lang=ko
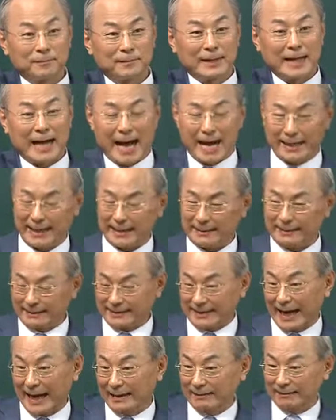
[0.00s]
안에서
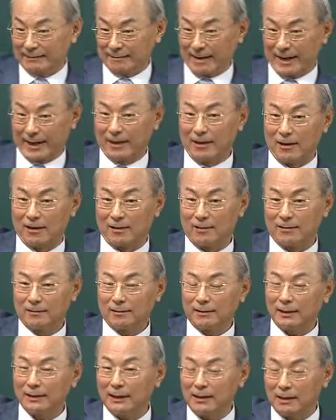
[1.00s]
쌓이는 거예요.
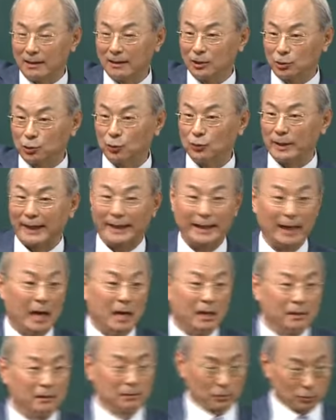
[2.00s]
그러다가 어느 순간에
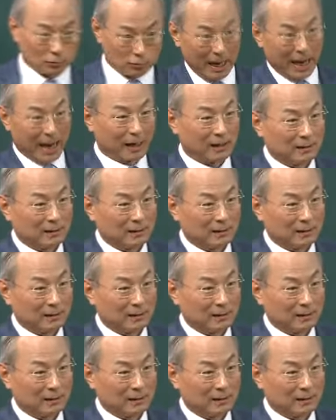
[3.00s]
들어와